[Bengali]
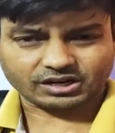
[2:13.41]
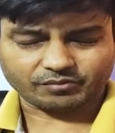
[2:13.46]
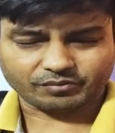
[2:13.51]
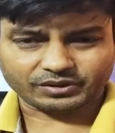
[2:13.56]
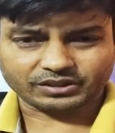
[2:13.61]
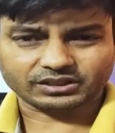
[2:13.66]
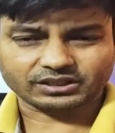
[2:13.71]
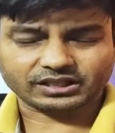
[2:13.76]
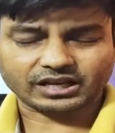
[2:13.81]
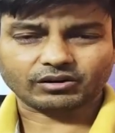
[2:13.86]

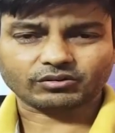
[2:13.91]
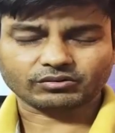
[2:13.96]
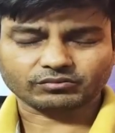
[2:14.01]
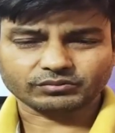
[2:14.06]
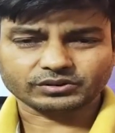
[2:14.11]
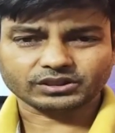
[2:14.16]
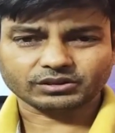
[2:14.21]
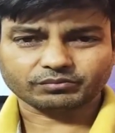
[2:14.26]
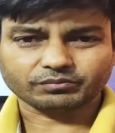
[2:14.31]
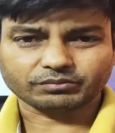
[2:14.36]
সামনের দিকে এখন
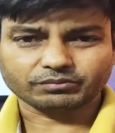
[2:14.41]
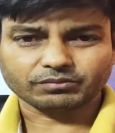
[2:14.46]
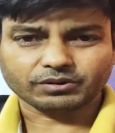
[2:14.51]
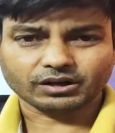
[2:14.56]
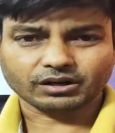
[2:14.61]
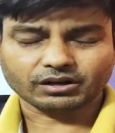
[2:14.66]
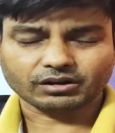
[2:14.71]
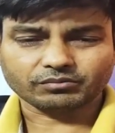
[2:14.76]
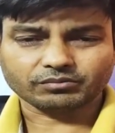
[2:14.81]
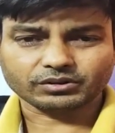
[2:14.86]
বিজেপি
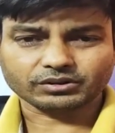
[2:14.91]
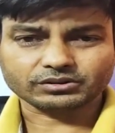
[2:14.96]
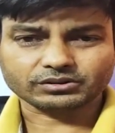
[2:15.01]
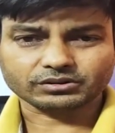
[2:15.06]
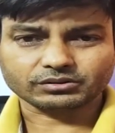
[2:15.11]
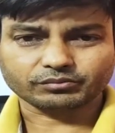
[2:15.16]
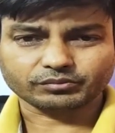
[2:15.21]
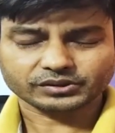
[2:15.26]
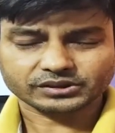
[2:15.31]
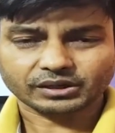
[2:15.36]

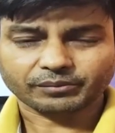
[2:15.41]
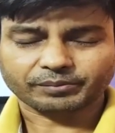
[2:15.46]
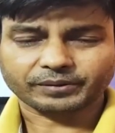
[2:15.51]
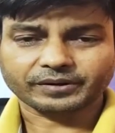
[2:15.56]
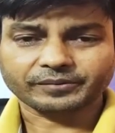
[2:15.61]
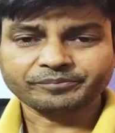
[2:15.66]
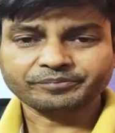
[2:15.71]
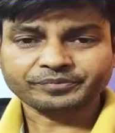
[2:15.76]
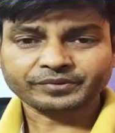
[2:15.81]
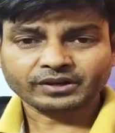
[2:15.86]
বিজেপি